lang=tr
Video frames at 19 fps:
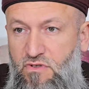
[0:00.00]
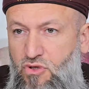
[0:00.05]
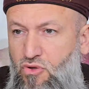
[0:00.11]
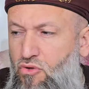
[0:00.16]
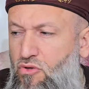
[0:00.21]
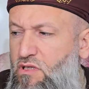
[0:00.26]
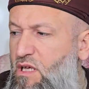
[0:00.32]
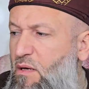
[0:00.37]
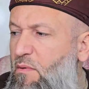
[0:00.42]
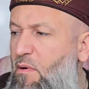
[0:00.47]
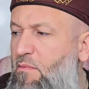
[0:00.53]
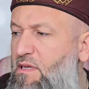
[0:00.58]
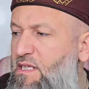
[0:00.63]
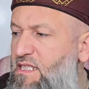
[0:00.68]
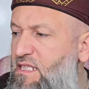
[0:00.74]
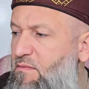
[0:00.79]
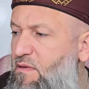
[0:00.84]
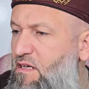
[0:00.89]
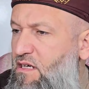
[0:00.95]
videonun
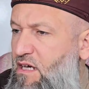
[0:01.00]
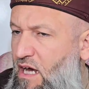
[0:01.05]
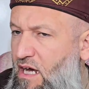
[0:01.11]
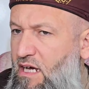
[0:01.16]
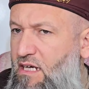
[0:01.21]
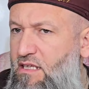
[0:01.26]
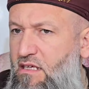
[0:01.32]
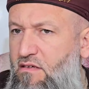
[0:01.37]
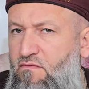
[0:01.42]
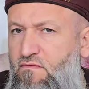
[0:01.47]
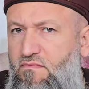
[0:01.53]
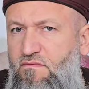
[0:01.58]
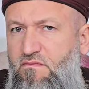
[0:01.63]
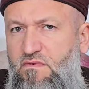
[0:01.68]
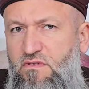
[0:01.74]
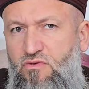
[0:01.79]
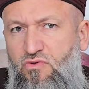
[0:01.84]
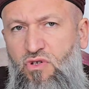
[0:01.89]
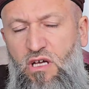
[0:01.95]
tamamını izlemeye hakikaten
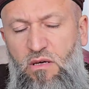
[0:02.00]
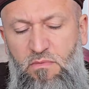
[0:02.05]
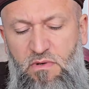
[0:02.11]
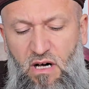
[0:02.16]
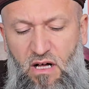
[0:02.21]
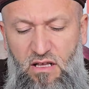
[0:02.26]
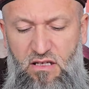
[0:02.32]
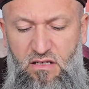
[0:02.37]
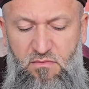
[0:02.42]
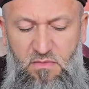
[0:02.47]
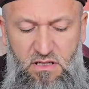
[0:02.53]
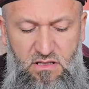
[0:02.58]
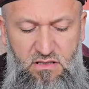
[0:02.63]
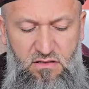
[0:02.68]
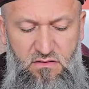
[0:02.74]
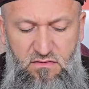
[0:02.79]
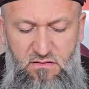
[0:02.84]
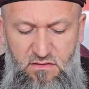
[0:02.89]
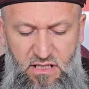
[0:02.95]
yüreğim
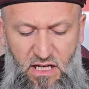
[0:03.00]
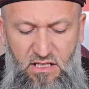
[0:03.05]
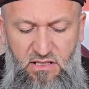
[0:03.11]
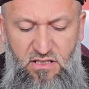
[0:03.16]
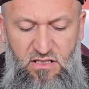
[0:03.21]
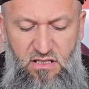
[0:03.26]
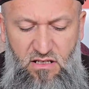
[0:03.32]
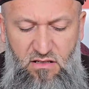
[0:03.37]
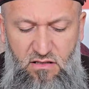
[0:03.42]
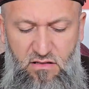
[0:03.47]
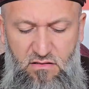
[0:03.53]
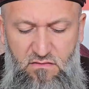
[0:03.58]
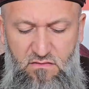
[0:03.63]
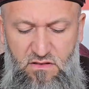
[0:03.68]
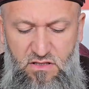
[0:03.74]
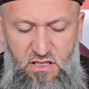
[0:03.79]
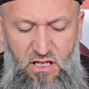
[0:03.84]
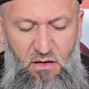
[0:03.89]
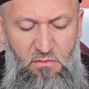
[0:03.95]
kaldırmadı. Gerçekten
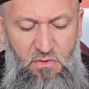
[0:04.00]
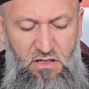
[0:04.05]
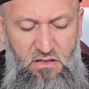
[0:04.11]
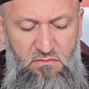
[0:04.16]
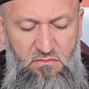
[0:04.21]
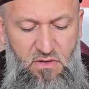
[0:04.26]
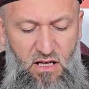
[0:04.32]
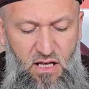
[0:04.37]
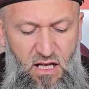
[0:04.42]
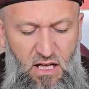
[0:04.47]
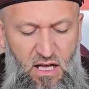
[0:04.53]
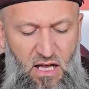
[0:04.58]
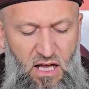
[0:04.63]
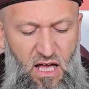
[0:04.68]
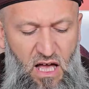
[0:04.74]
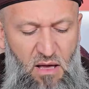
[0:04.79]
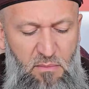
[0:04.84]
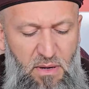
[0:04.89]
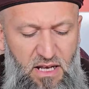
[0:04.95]
şey yapmadım.
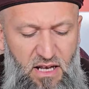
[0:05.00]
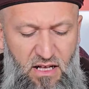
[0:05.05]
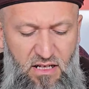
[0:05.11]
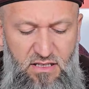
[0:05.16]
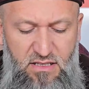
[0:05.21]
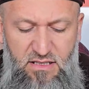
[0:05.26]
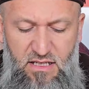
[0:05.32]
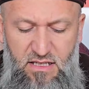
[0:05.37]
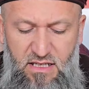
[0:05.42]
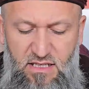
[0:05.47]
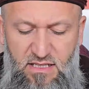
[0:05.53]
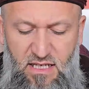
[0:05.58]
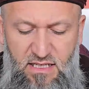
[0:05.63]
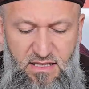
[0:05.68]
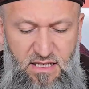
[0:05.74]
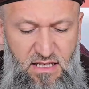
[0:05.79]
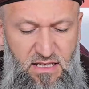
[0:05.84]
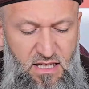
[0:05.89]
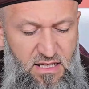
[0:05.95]
Hemen altına da
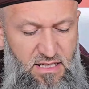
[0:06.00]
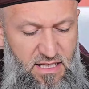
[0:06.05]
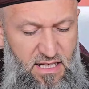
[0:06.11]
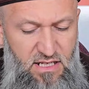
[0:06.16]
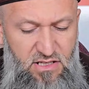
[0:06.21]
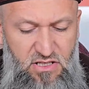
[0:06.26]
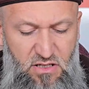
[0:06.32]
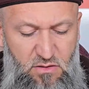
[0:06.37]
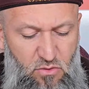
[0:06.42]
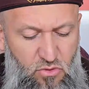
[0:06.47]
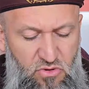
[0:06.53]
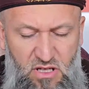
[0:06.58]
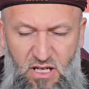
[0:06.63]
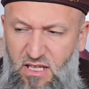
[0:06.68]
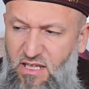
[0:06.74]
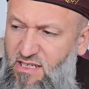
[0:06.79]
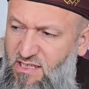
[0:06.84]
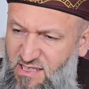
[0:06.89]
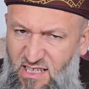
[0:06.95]
sazanlar gelecek.
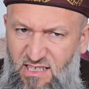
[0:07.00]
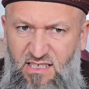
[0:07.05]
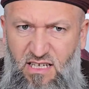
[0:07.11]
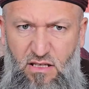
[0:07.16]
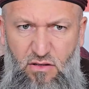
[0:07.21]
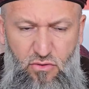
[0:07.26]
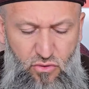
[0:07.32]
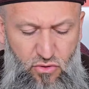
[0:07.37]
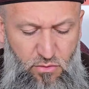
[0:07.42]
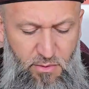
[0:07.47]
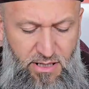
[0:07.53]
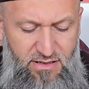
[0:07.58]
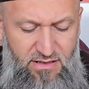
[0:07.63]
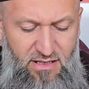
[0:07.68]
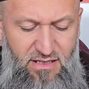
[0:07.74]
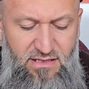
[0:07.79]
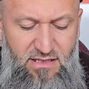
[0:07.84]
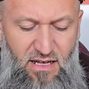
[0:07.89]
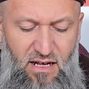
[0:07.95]
Onlara da sazan diyorum.
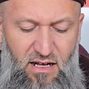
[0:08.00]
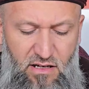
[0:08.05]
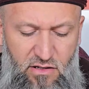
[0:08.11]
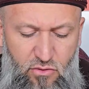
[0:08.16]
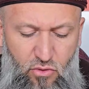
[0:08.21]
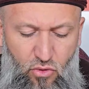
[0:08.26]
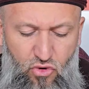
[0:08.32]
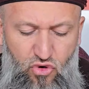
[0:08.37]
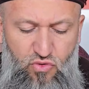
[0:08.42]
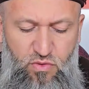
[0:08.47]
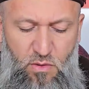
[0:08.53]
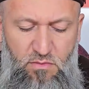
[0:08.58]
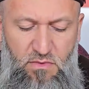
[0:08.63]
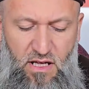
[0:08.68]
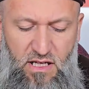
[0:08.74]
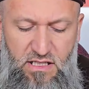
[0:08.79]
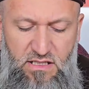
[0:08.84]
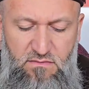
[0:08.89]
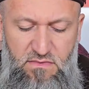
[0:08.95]
Hatta daha ağır
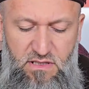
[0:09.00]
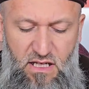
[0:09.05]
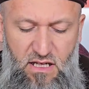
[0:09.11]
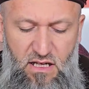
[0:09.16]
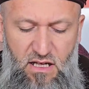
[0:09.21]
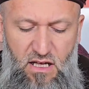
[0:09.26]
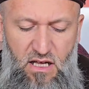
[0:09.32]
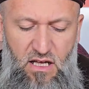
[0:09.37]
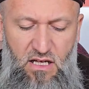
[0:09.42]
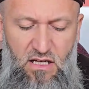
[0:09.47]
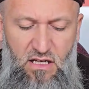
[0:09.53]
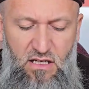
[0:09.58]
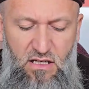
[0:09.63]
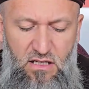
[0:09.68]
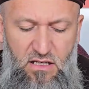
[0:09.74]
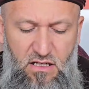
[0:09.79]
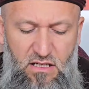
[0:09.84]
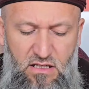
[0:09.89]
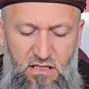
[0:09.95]
konuşmam lazım da
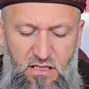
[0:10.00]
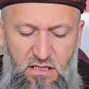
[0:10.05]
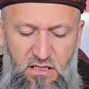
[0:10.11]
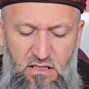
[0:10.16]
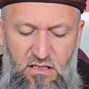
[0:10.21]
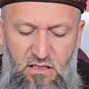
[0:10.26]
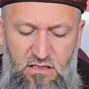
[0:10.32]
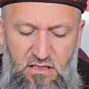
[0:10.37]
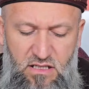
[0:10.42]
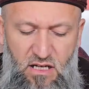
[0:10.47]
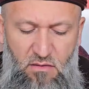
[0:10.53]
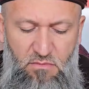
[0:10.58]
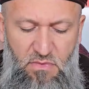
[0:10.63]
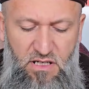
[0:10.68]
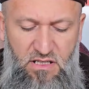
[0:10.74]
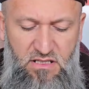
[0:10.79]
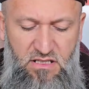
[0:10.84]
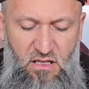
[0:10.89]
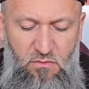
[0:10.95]
ee, şey
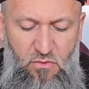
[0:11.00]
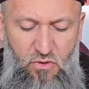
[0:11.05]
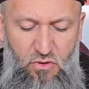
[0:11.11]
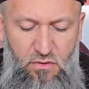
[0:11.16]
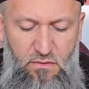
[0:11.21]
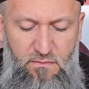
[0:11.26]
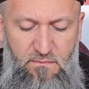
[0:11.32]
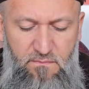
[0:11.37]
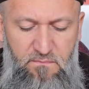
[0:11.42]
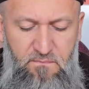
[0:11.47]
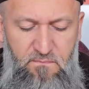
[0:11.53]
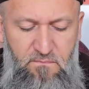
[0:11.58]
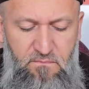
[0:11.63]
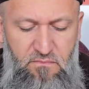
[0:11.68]
yapmak istemiyorum.